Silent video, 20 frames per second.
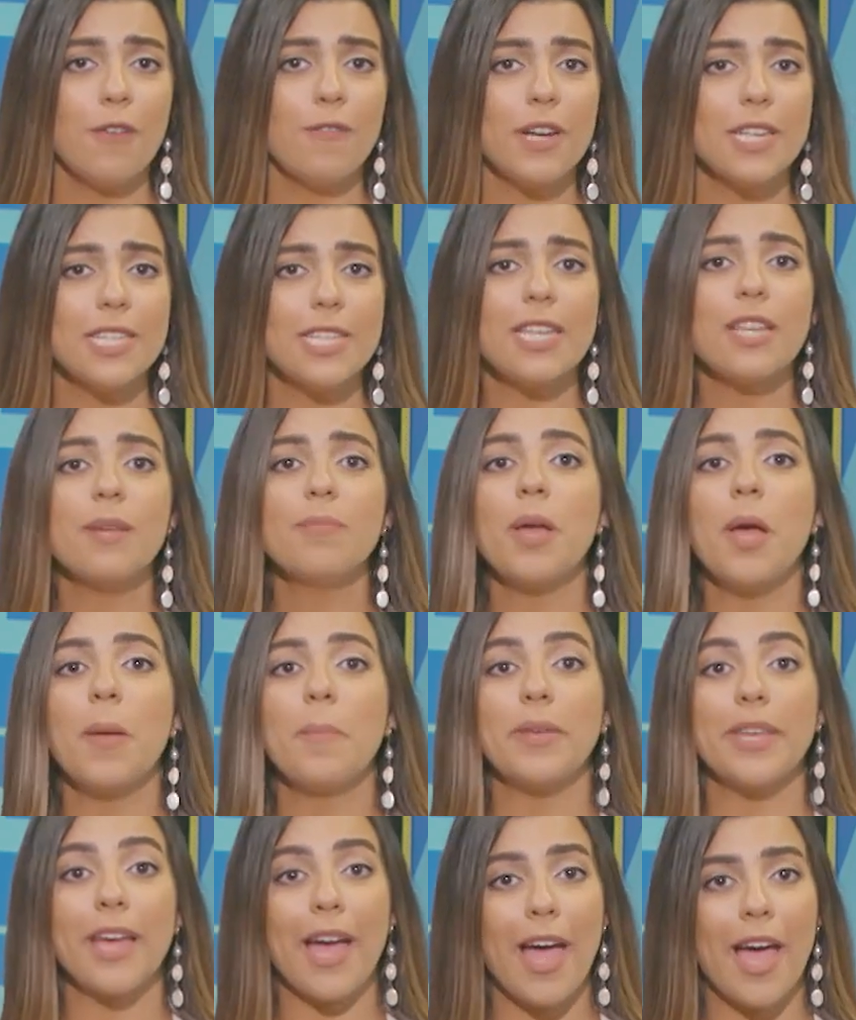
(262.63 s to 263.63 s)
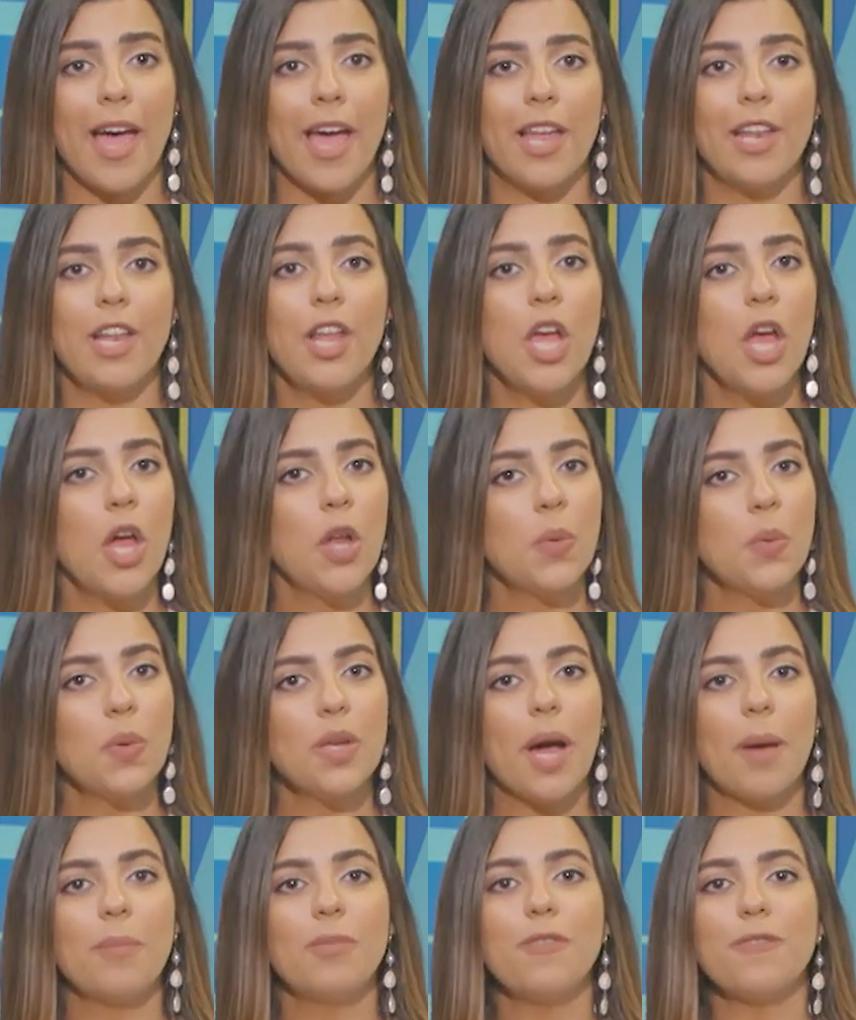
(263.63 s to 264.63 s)
فكتير مهم كأهل
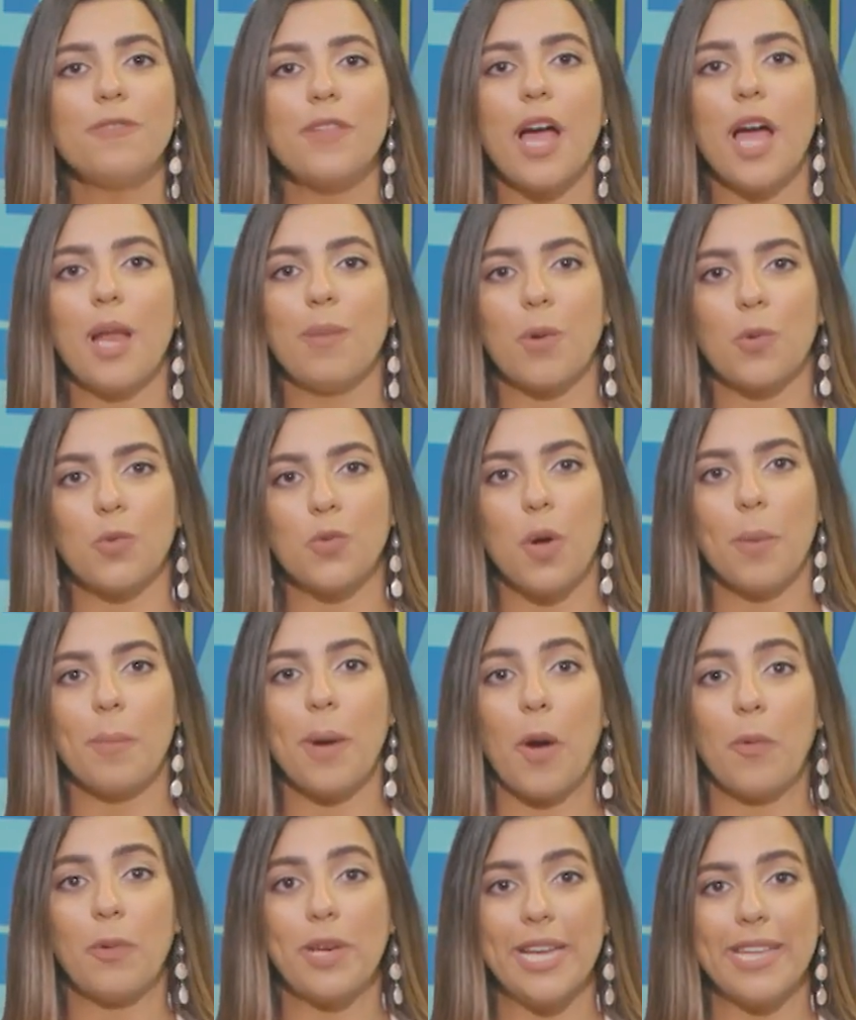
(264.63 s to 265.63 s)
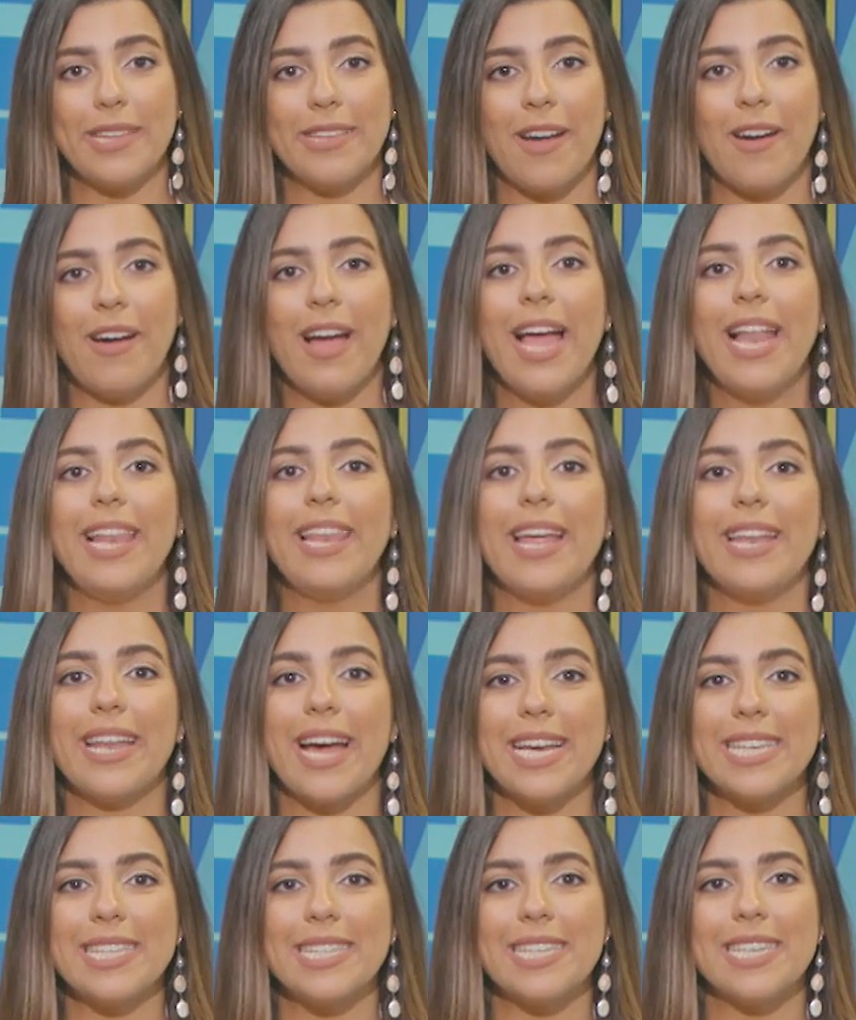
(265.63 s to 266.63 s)
نكون عم نفتح الموضوع مع أولادنا
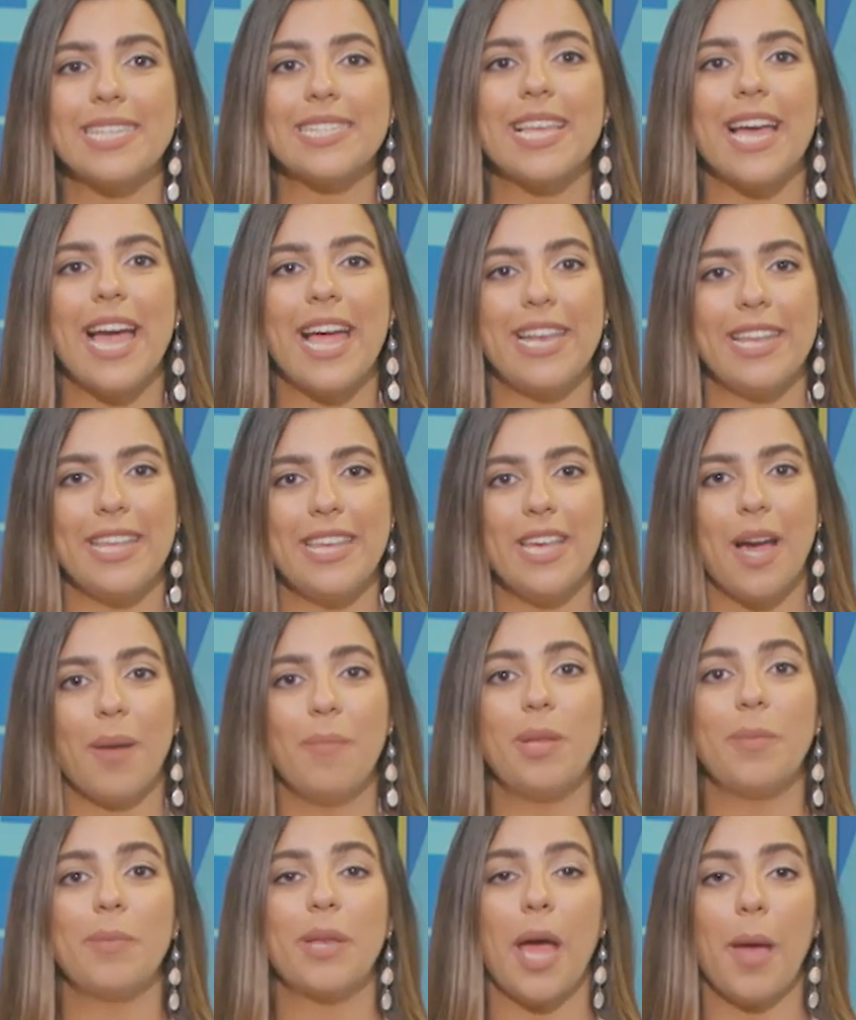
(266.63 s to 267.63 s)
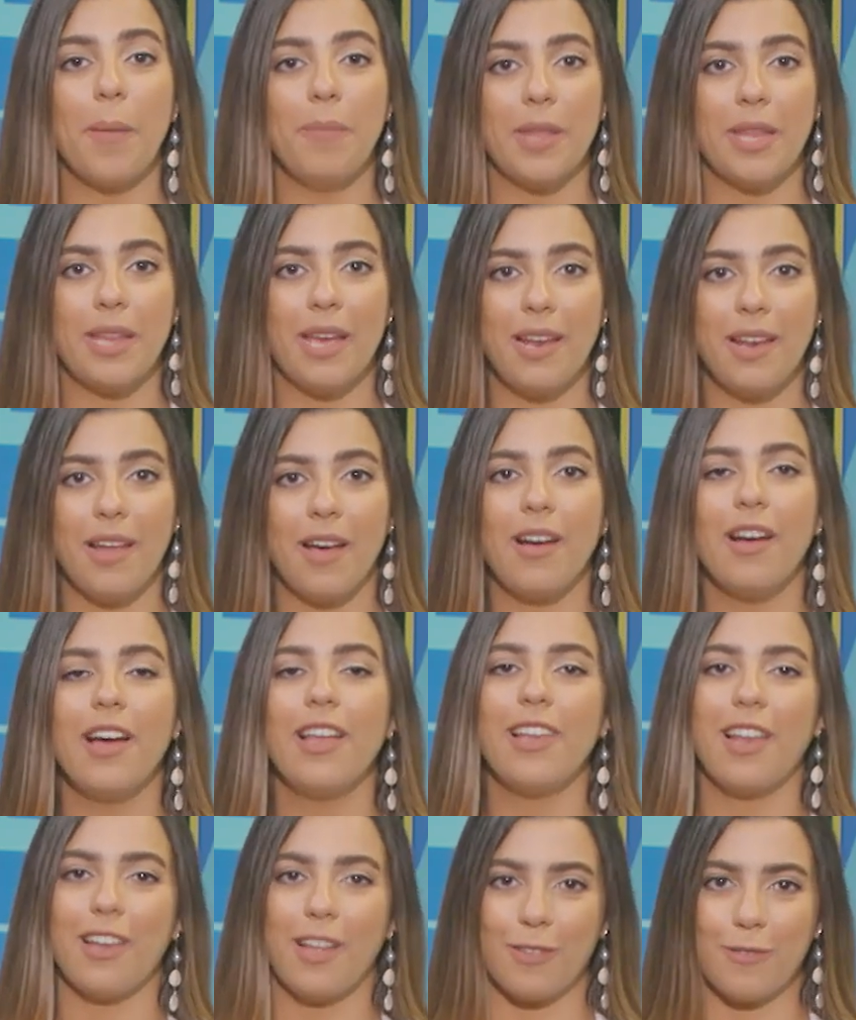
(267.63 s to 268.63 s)
لنعزز القيم اللي منحب ننقلها
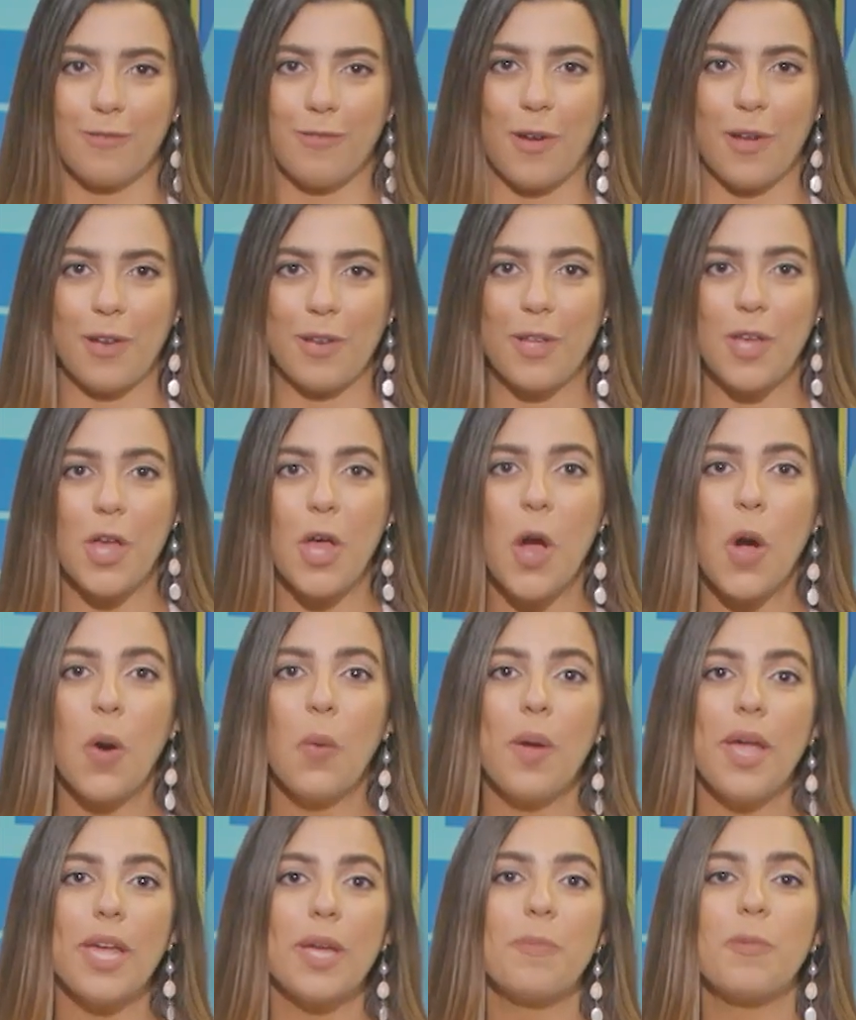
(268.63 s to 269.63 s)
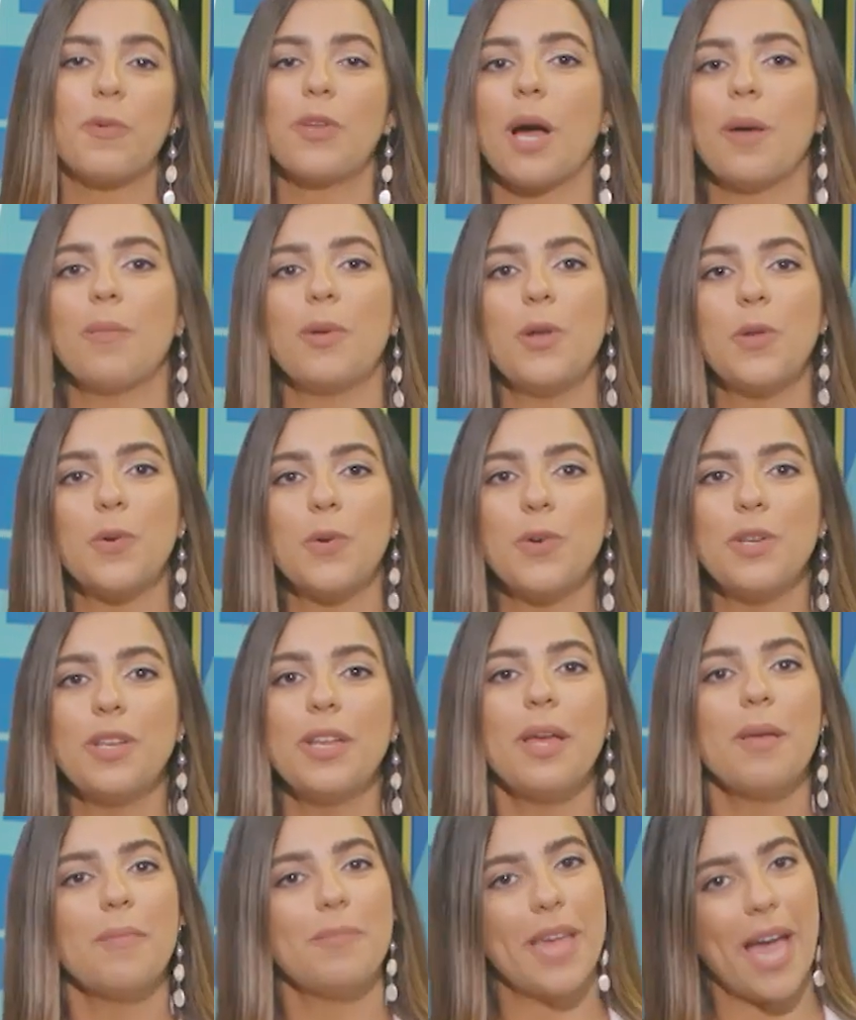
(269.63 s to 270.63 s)
للأطفال وهيك بكون عم لكم
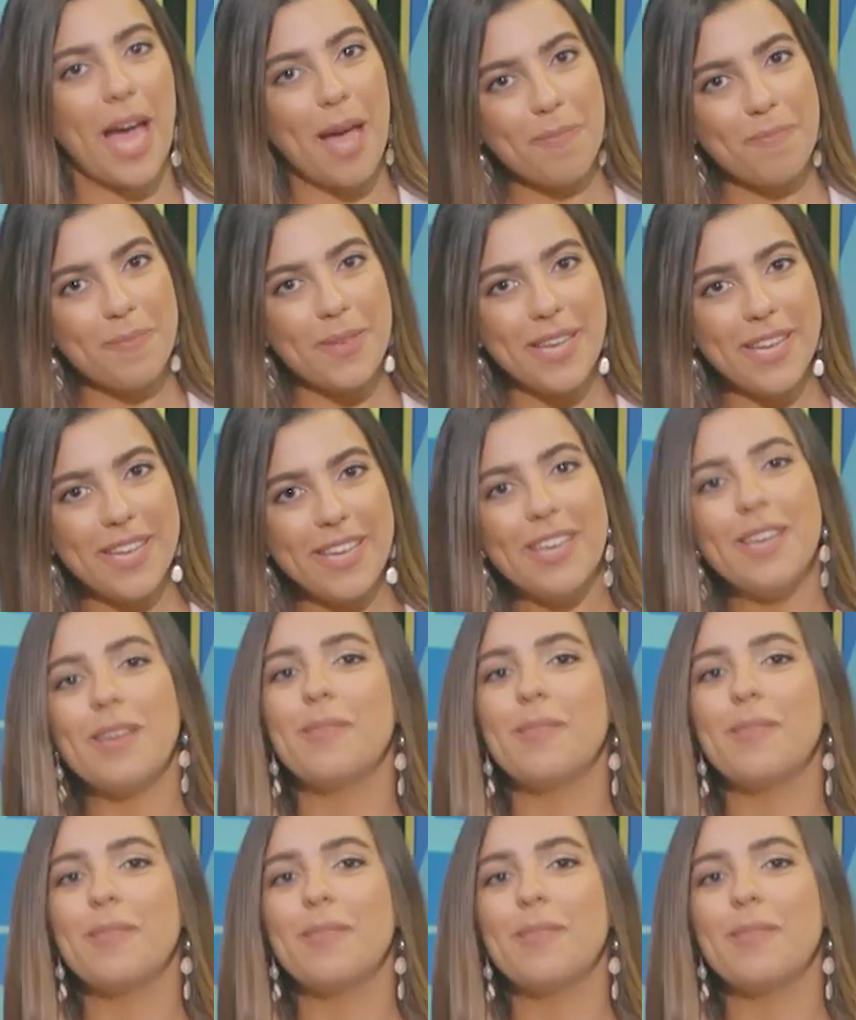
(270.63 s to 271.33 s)
بي هابي